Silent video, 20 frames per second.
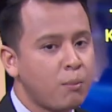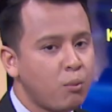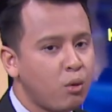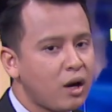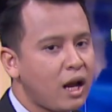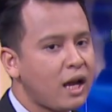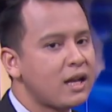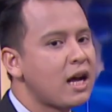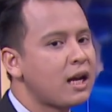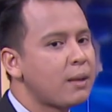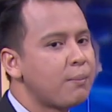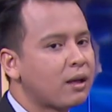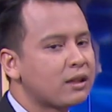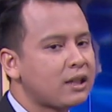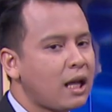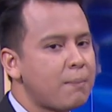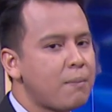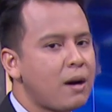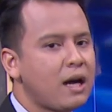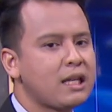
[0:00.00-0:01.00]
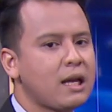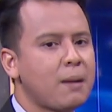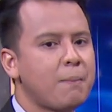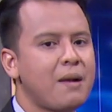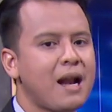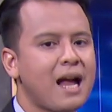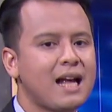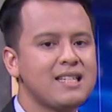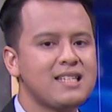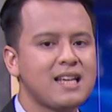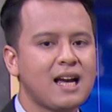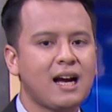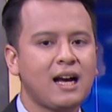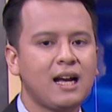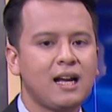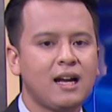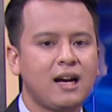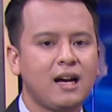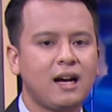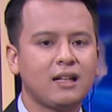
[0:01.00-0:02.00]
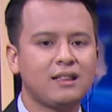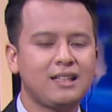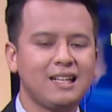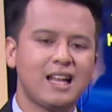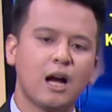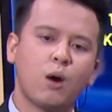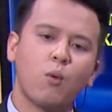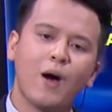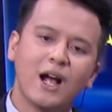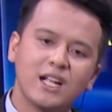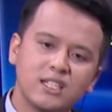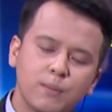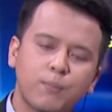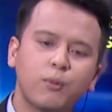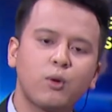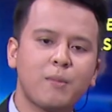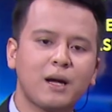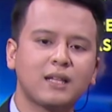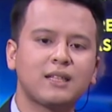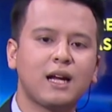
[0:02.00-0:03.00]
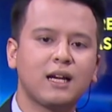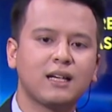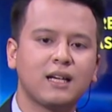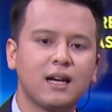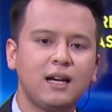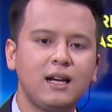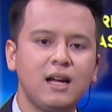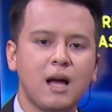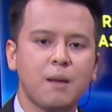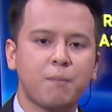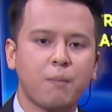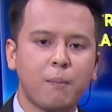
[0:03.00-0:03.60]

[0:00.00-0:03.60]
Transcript: mulai dari bertambahnya belanja uh, tidak wajib rumah tangga,